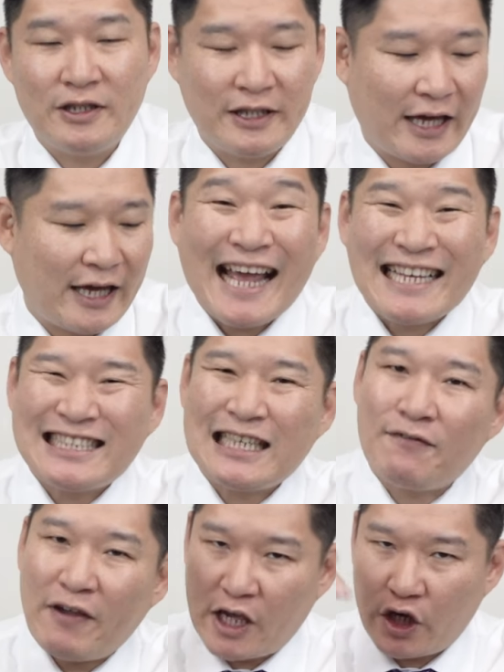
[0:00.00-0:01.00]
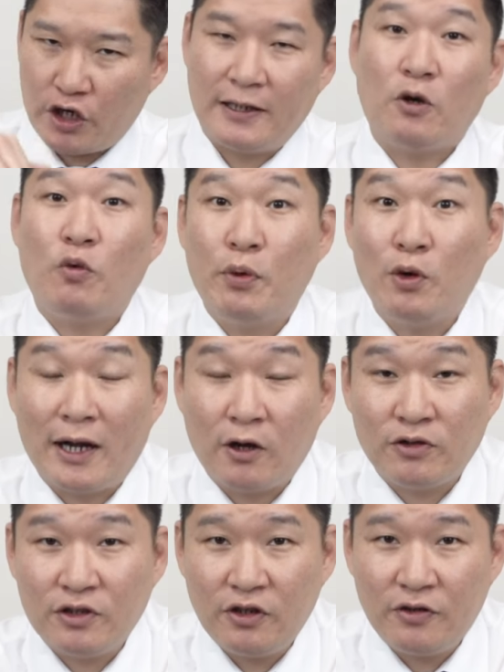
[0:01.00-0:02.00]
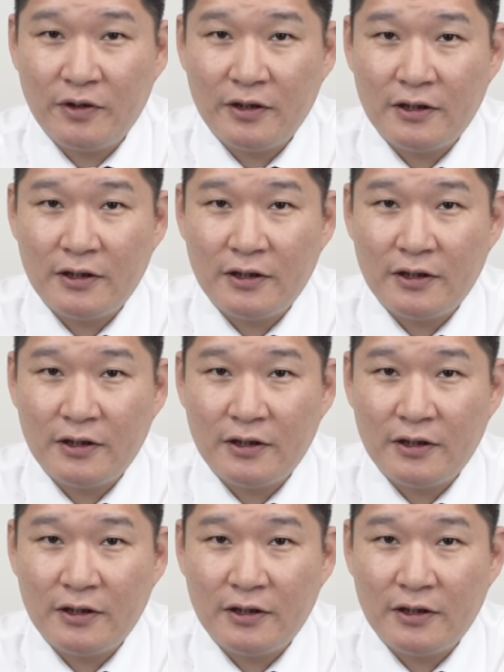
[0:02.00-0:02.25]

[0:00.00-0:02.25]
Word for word: 이게 엑스카베이터라고 표현하거든요